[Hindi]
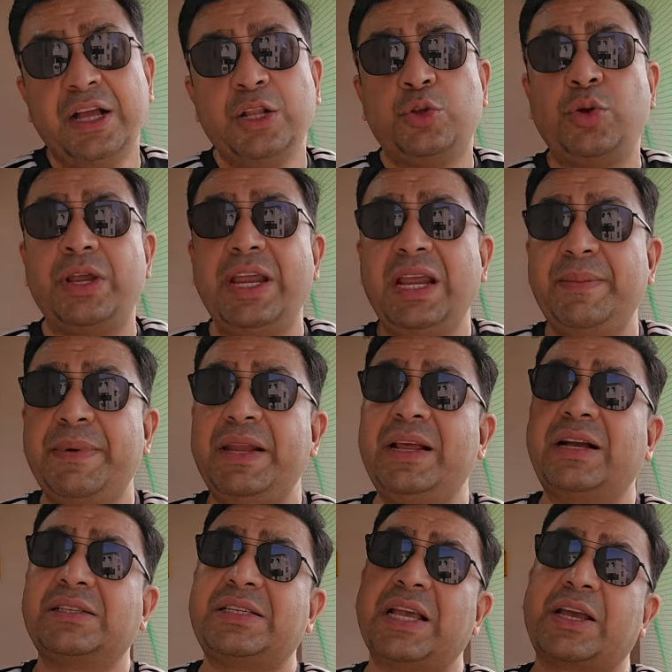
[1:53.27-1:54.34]
तो एक महीने
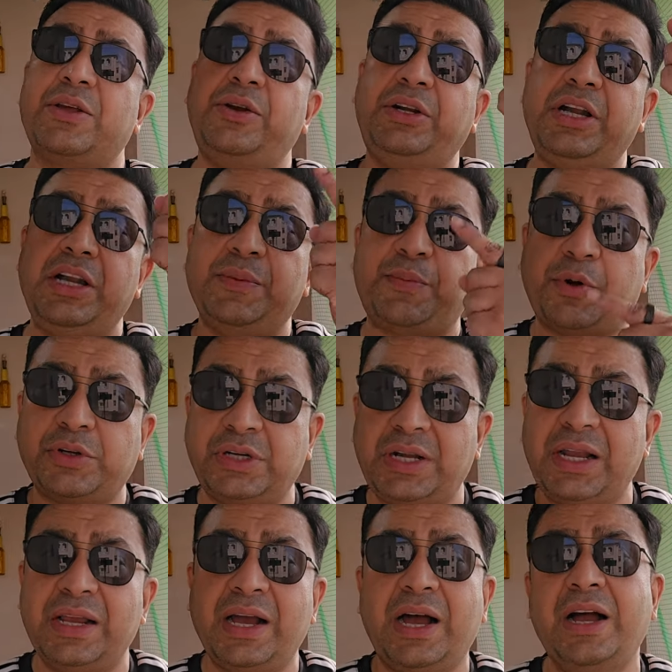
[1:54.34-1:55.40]
का सिक्योरिटी डिपॉजिट
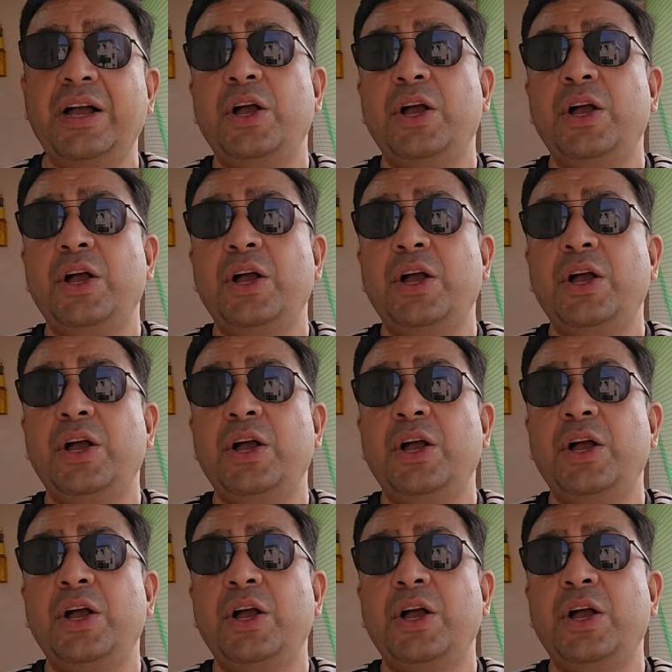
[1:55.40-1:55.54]
लेगा